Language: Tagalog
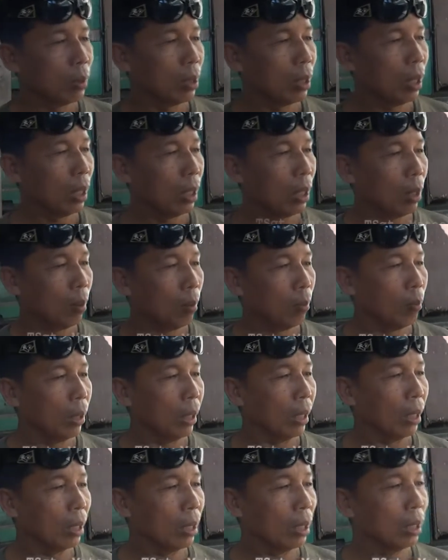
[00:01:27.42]
sa
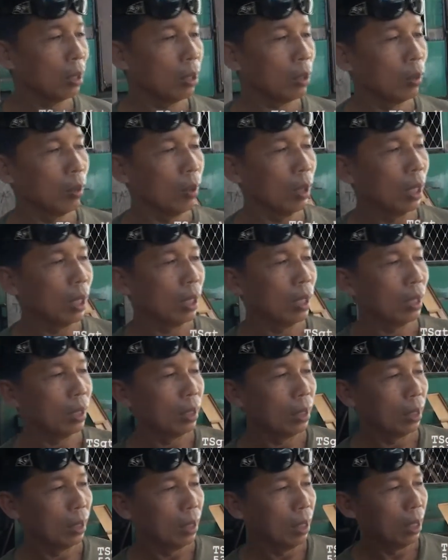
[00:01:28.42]
Brigada Eskwela,
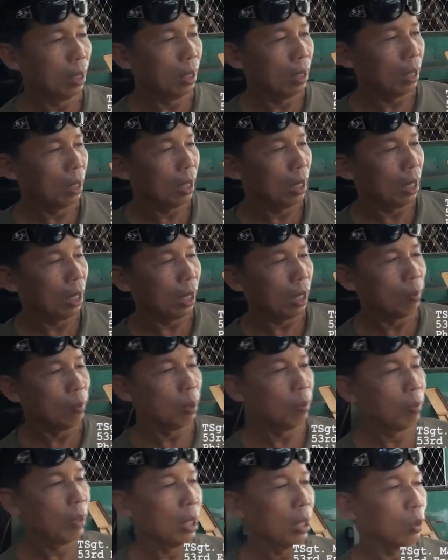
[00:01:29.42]
uh, kami
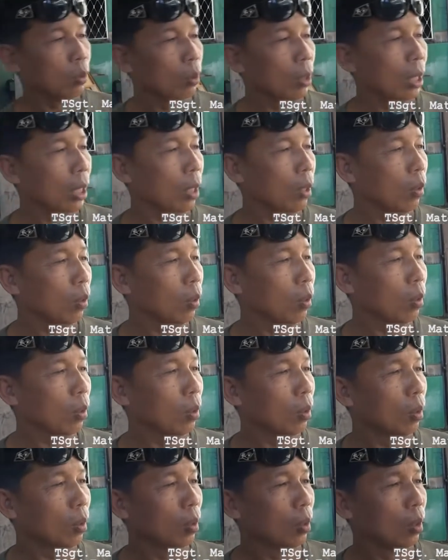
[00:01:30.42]
mga sundalo,
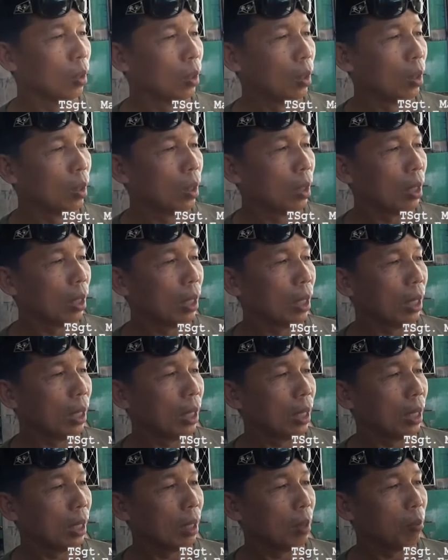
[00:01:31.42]

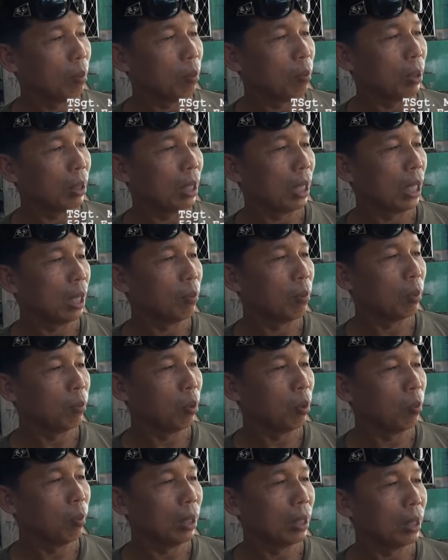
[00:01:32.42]
uh, pasalamat
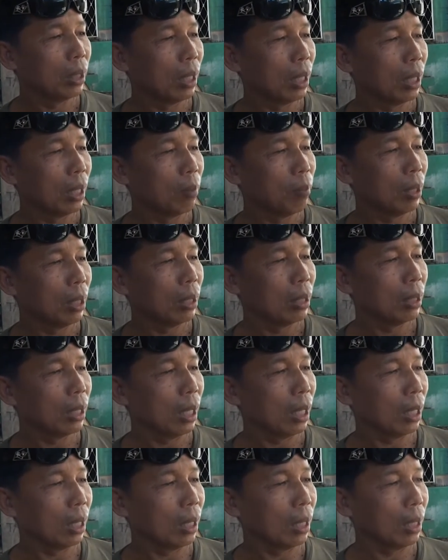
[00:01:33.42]
kami sa
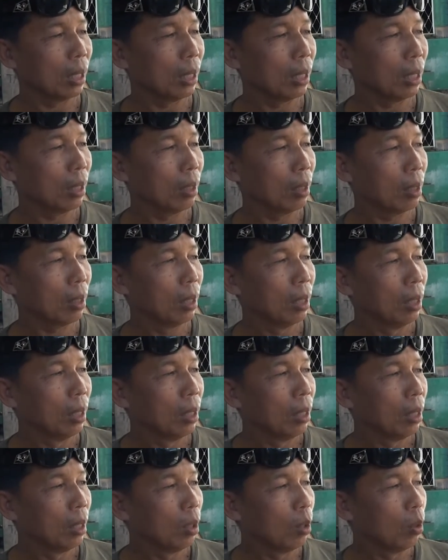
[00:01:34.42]
maestra nga
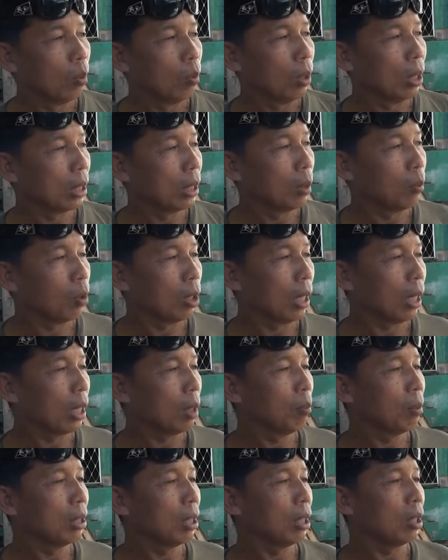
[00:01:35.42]
once nga makaari
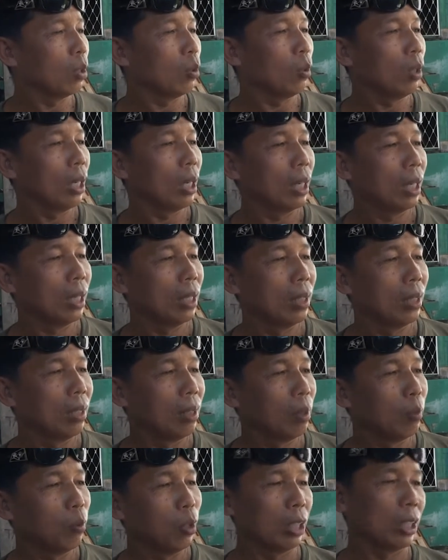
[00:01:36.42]
mo sa eskwelahan,
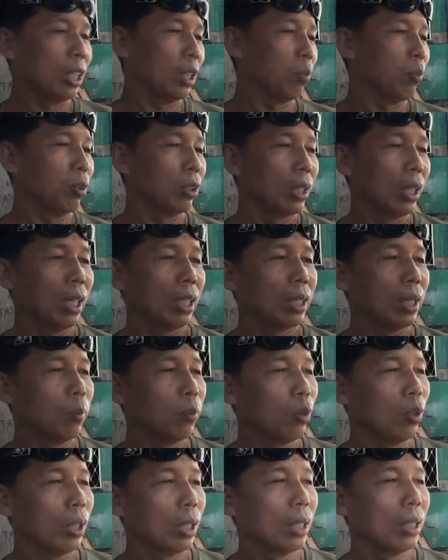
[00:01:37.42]
masis po sila sa
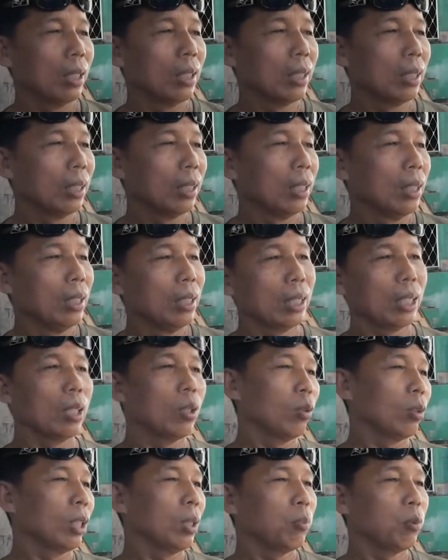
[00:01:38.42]
mua. Kaya
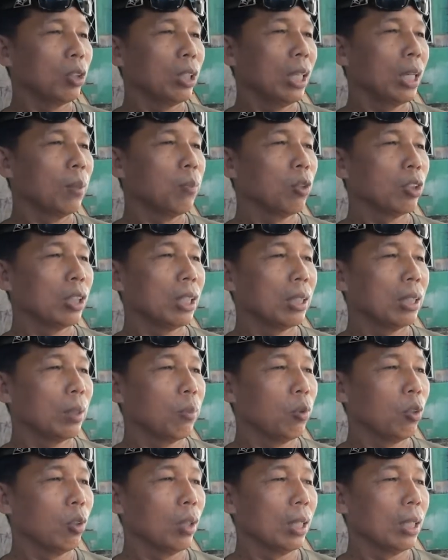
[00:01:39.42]
og di po sila masis sa
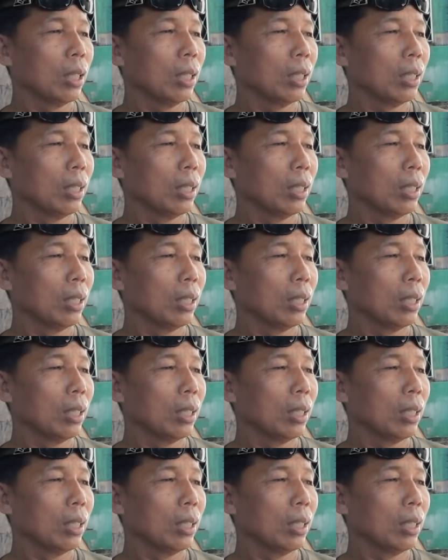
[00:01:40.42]
mua,